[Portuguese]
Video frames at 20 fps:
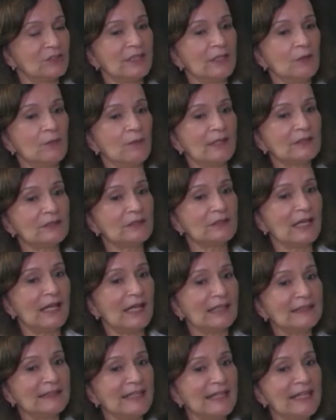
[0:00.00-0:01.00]
E eu a,
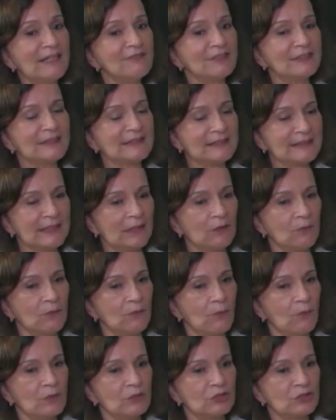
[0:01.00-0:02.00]
a, televisão
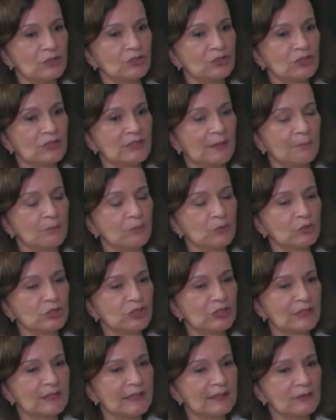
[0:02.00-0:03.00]
hoje acho que está
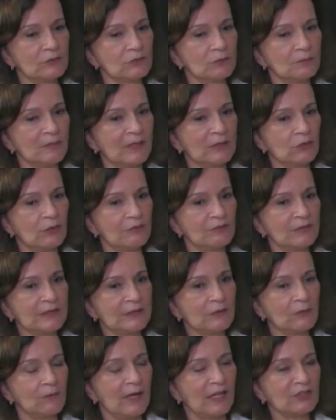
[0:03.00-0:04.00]
buscando uma nova
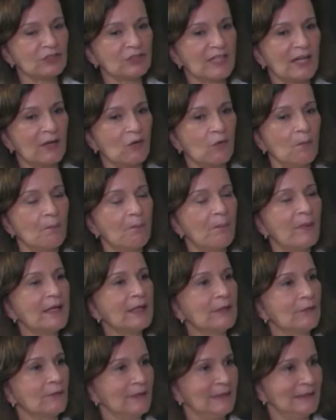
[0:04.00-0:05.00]
linguagem que
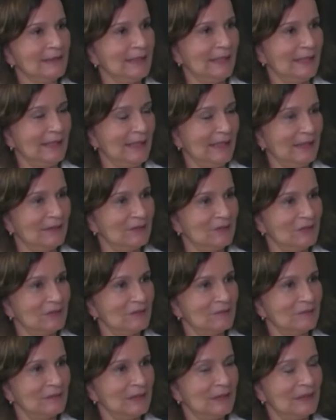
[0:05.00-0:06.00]
acompanhe com a
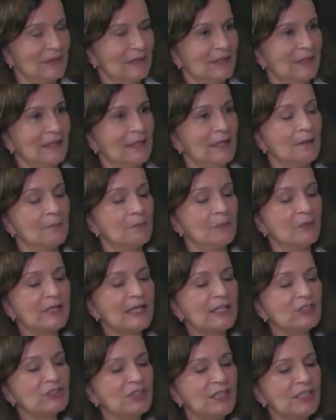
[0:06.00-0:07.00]
internet,
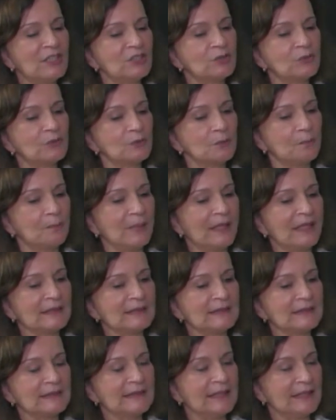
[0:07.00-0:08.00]
porque a gente quando
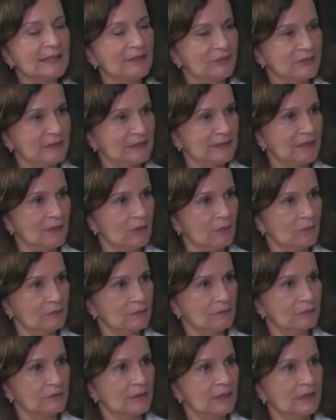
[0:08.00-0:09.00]
pensa em televisão
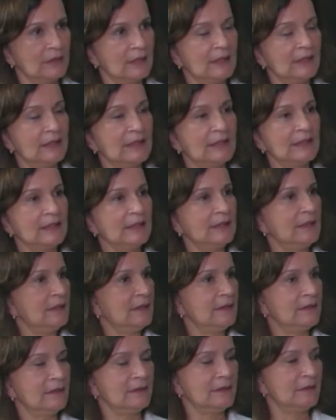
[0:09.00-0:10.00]
uhum.
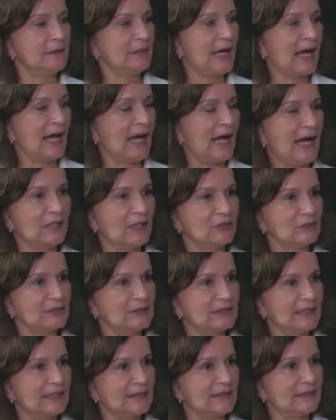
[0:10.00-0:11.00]
e em rádio
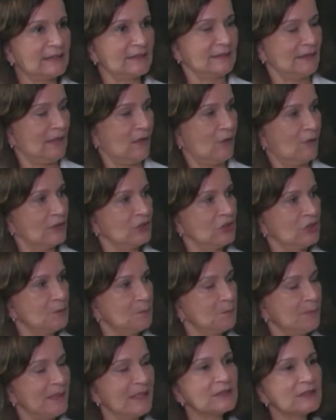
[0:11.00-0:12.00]
etc tal, a gente
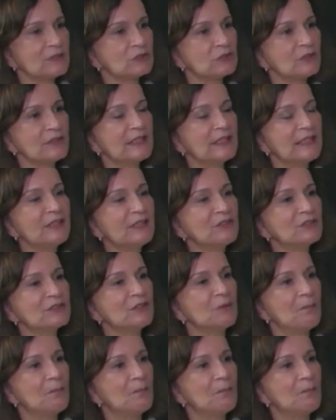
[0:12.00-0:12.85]
pensa só em Rio, São